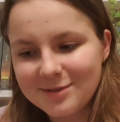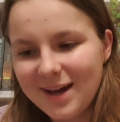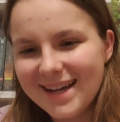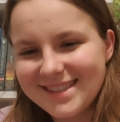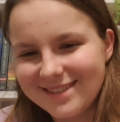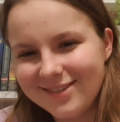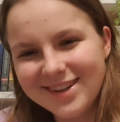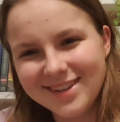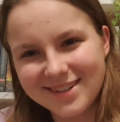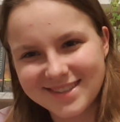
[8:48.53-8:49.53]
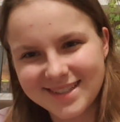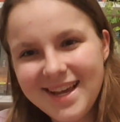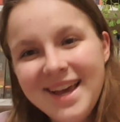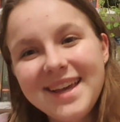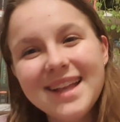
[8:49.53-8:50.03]
Słuchajcie, moi drodzy,
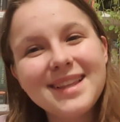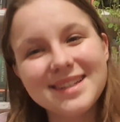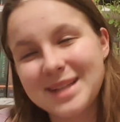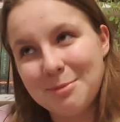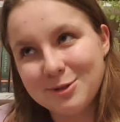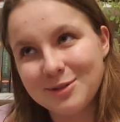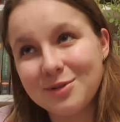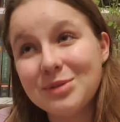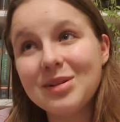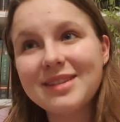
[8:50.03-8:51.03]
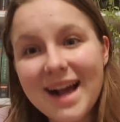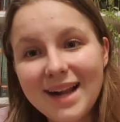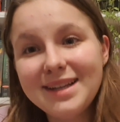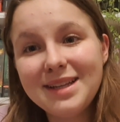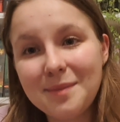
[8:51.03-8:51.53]
ja też na początku
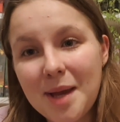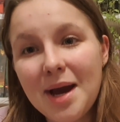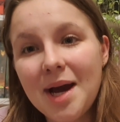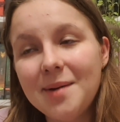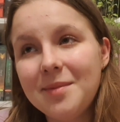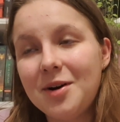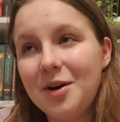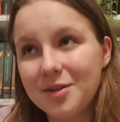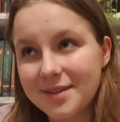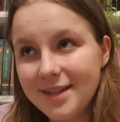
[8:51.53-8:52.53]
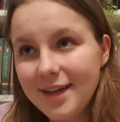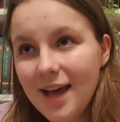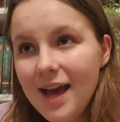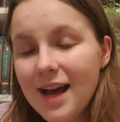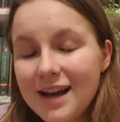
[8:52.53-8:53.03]
totalnie nie miałam ochoty,
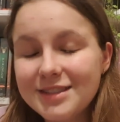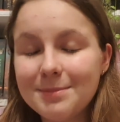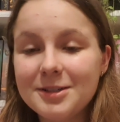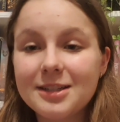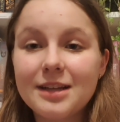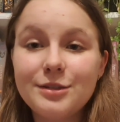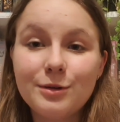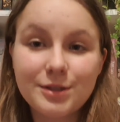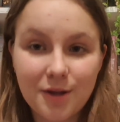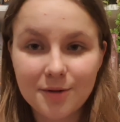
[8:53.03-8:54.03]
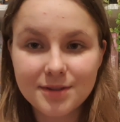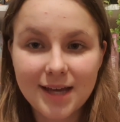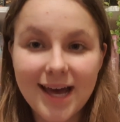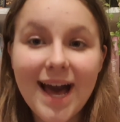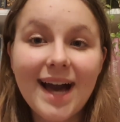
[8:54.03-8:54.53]
żeby czytać tą
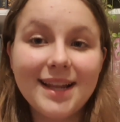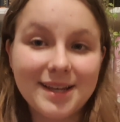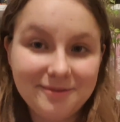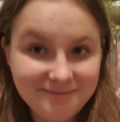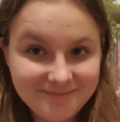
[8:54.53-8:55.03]
książkę, ale